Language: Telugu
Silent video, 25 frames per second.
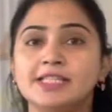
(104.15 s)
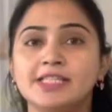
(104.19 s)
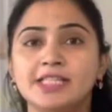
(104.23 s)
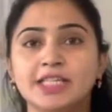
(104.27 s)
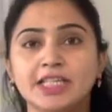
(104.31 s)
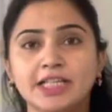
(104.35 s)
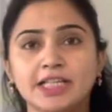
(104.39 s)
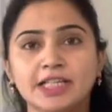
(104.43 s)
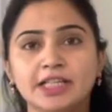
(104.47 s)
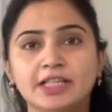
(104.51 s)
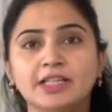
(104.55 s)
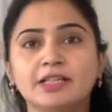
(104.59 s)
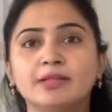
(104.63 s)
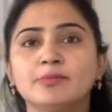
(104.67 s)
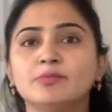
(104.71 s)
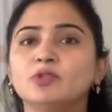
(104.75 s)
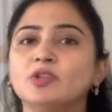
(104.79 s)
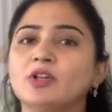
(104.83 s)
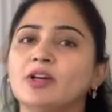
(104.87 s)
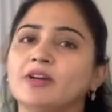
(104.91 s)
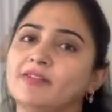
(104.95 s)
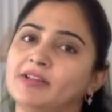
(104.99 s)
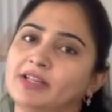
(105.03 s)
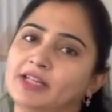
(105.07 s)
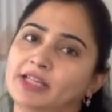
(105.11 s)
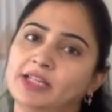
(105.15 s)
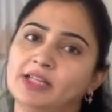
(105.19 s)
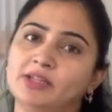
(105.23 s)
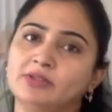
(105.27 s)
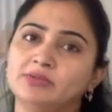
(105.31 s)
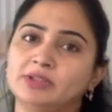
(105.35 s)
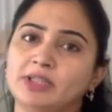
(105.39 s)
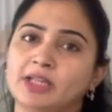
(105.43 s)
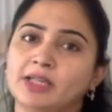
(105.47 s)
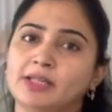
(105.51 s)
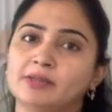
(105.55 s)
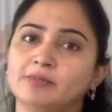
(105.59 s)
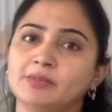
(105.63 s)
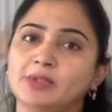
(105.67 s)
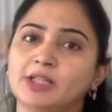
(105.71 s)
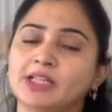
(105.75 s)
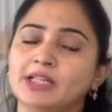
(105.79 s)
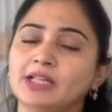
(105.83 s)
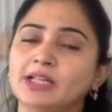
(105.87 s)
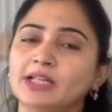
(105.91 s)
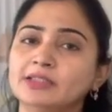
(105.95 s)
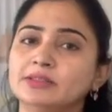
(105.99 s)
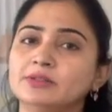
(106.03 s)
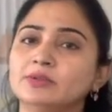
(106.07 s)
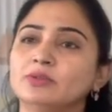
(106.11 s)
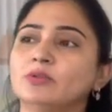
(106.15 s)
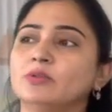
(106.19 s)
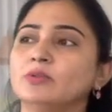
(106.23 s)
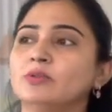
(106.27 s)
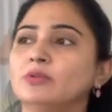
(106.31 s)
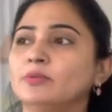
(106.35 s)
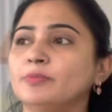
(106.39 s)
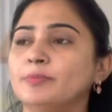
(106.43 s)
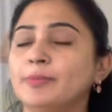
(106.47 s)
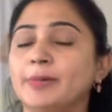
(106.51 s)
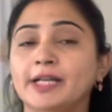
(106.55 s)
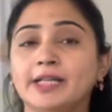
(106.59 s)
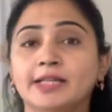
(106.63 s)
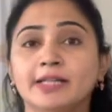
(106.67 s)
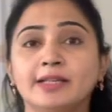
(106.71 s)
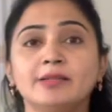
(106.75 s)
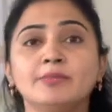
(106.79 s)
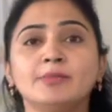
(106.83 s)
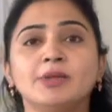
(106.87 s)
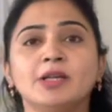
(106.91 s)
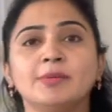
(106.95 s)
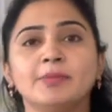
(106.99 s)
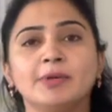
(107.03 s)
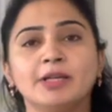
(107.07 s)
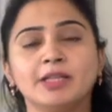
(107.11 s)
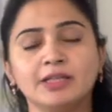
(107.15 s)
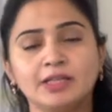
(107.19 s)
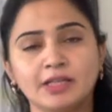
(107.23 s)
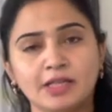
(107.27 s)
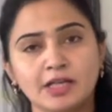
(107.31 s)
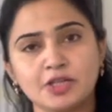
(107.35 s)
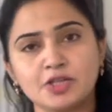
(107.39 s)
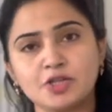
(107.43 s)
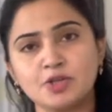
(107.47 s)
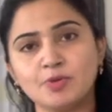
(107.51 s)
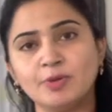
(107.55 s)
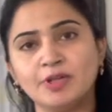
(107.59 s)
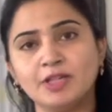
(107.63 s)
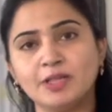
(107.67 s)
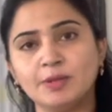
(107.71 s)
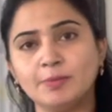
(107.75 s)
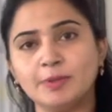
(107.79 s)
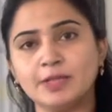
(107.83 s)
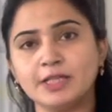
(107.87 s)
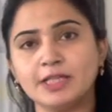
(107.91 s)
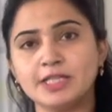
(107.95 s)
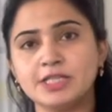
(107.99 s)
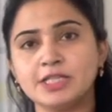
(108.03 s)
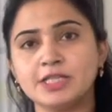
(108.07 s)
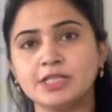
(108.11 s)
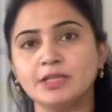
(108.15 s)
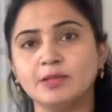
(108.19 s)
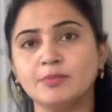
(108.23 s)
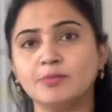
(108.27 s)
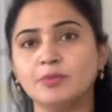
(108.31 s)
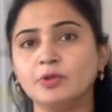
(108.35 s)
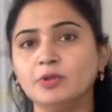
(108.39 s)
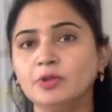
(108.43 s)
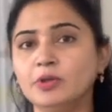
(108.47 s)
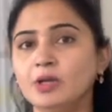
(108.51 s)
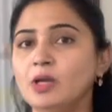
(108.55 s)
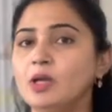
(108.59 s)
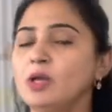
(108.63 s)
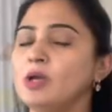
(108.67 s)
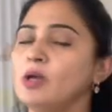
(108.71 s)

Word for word: చిరగడము అవన్నీ అవుతాయి అనమాట సో బెటర్ మనం అంత ఖర్చు పెట్టి పెట్టించినప్పుడు